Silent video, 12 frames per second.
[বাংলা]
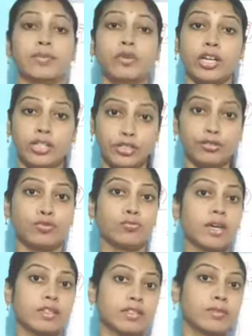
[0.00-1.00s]
এরপর আসি টু
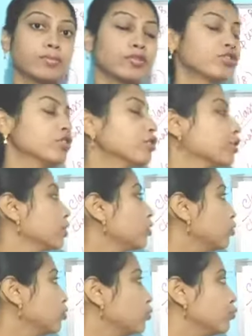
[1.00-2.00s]
মার্কসের প্রশ্নে সেটা
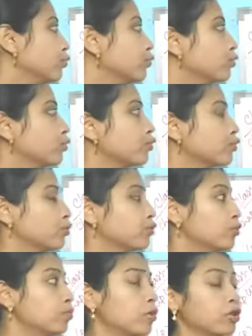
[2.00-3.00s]
হলো শুষ্ক
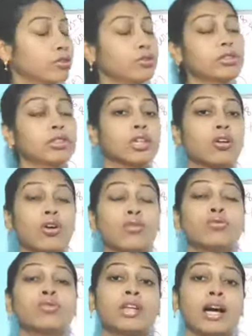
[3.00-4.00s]
শোধন পদ্ধতিতে
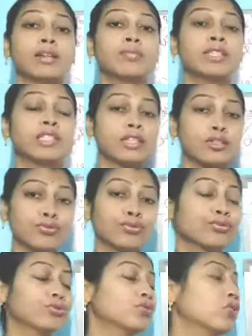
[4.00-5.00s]
কখন ধান বীজকে
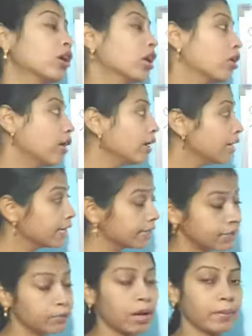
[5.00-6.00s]
শোধন করা হয়
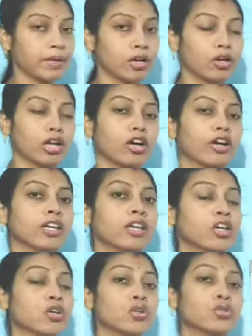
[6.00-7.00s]
কিভাবে করা হয়
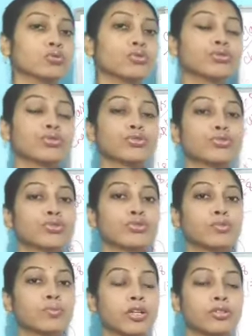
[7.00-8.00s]
শুষ্ক
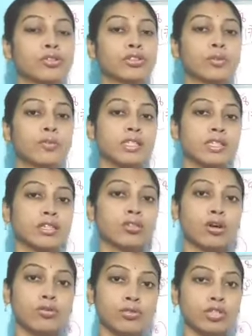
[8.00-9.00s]
শোধন পদ্ধতিতে বীজকে
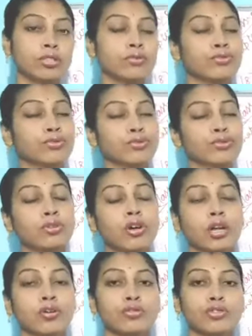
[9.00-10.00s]
তখনই শোধন
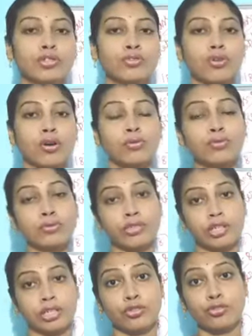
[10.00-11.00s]
করা হচ্ছে যখন
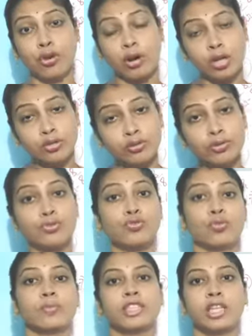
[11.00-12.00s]
সেটাকে সরাসরি
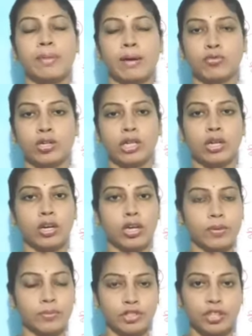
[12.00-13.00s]
জমিতে ব্যবহার
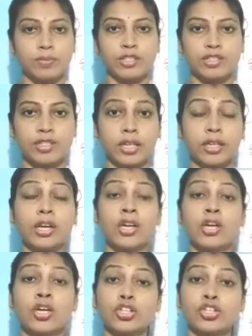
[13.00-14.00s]
করা হবে সেই বীজটাকে
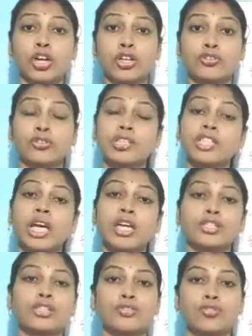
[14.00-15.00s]
সরাসরি
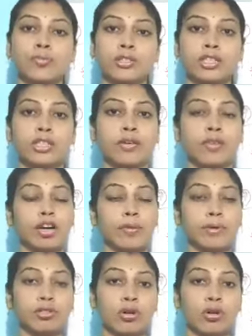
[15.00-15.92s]
চাষের জমিতে দেওয়া হবে